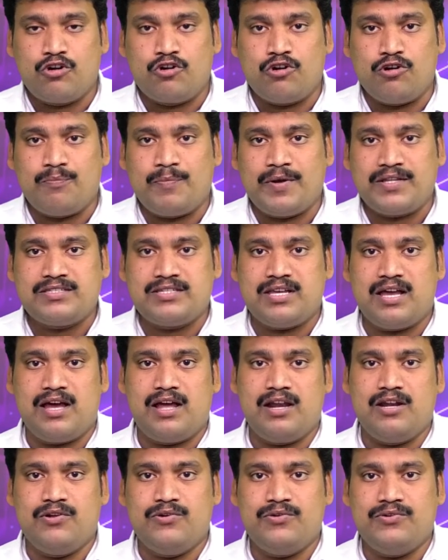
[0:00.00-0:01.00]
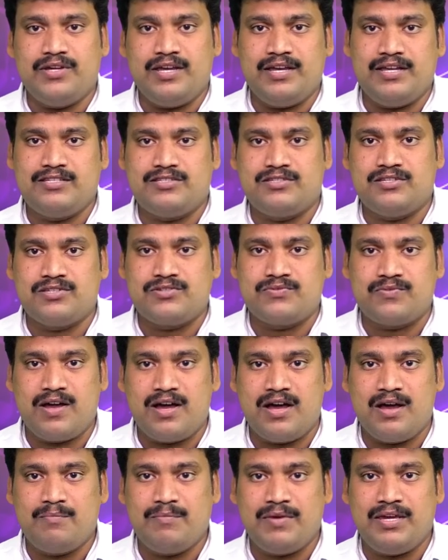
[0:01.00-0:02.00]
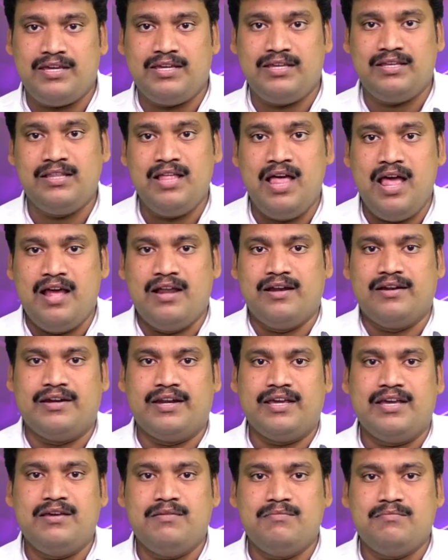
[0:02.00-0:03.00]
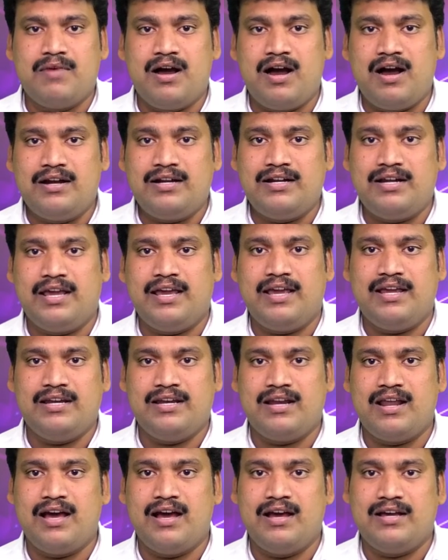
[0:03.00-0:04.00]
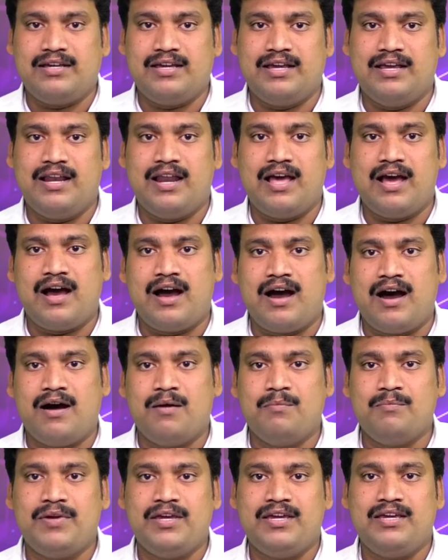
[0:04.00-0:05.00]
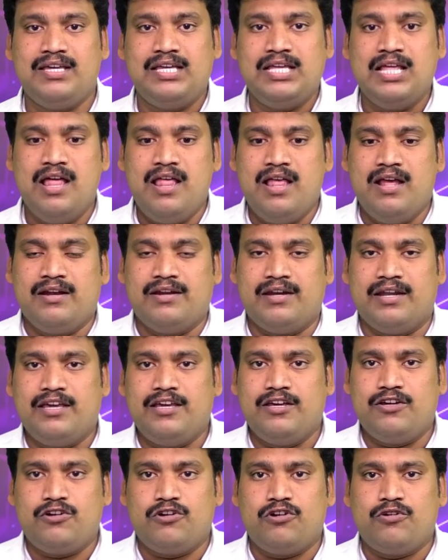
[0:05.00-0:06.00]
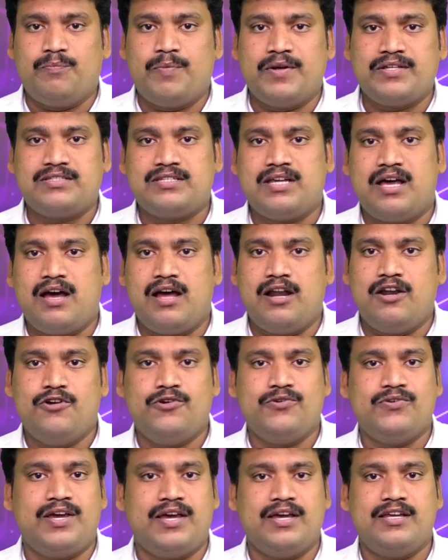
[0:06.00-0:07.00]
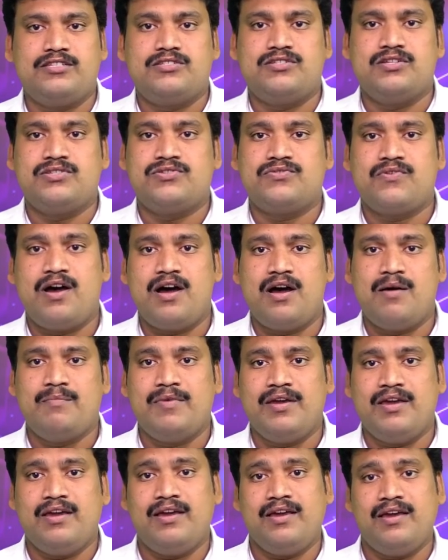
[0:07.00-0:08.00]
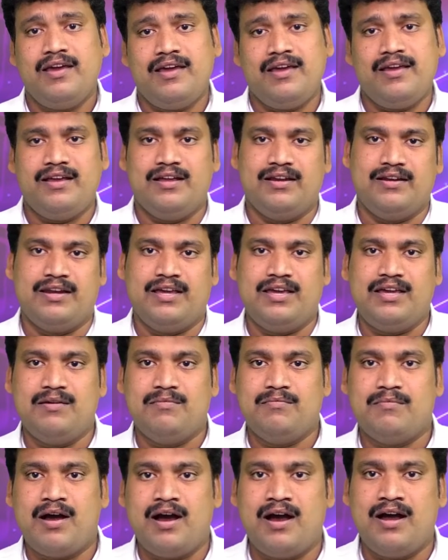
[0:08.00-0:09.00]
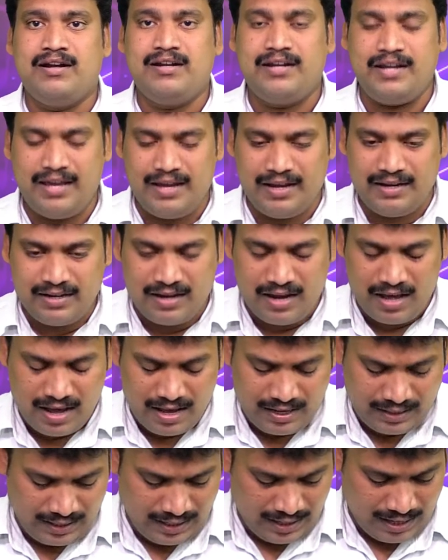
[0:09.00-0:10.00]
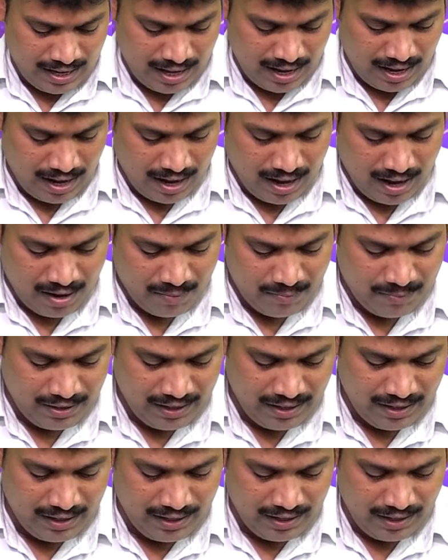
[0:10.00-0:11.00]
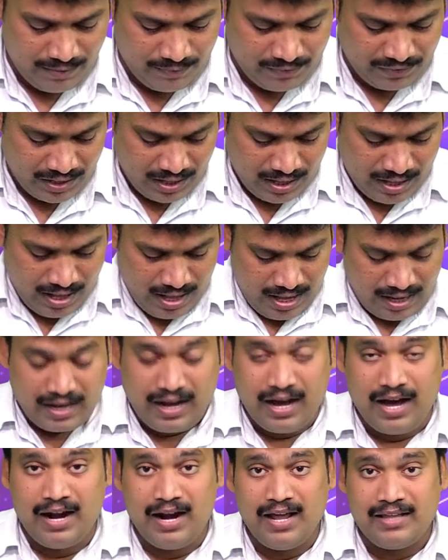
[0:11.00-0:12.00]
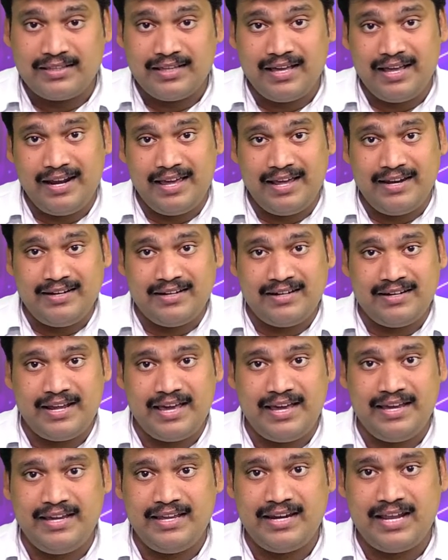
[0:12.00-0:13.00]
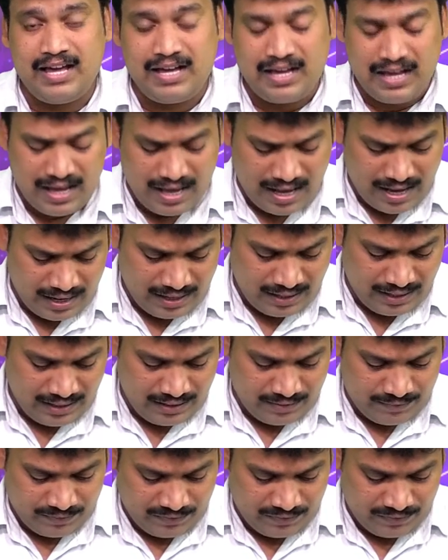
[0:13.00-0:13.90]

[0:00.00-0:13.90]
కృప చాలు యేసు స్వామి నీ మాటే నాకిల హామీ నీ కృప చాలు యేసు స్వామి నీ మాటే నాకిల హామీ కలతలెన్నైనా కానీ